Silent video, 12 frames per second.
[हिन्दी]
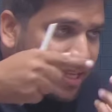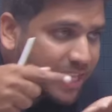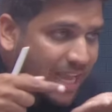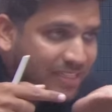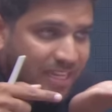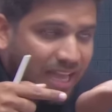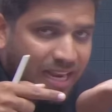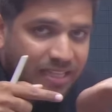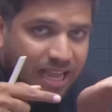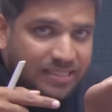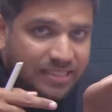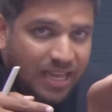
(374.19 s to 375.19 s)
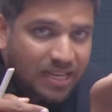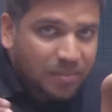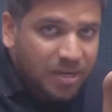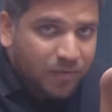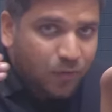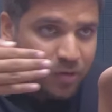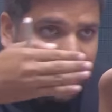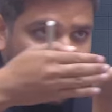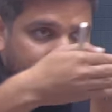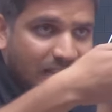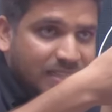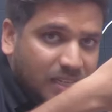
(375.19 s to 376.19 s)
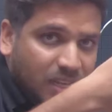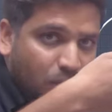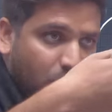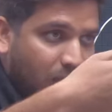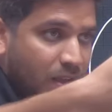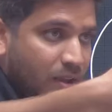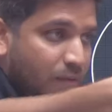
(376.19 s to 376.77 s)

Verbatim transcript: ये ऐसे जा रहा था ऐसे जा रहा था मैंने फोर्स लगा दिया ऐसे टर्न हो गया